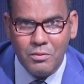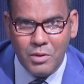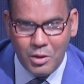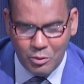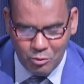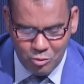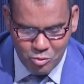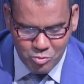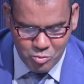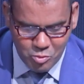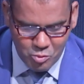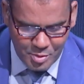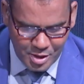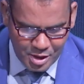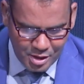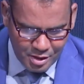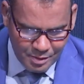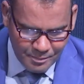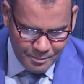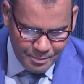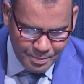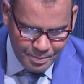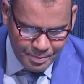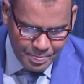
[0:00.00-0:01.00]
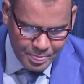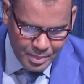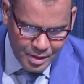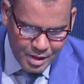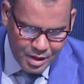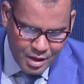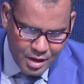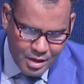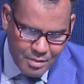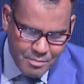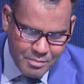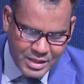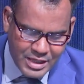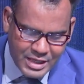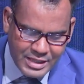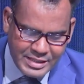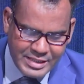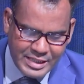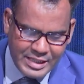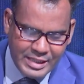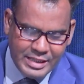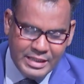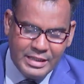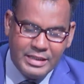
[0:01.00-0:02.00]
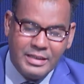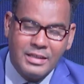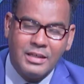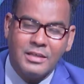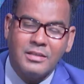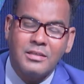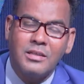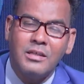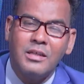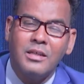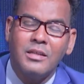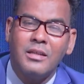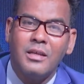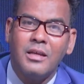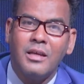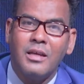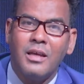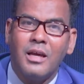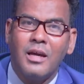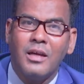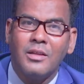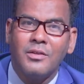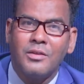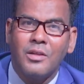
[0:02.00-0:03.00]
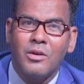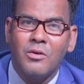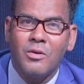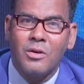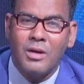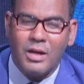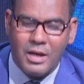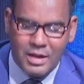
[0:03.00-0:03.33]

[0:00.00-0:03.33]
والعمومي من أجل تسليط الضوء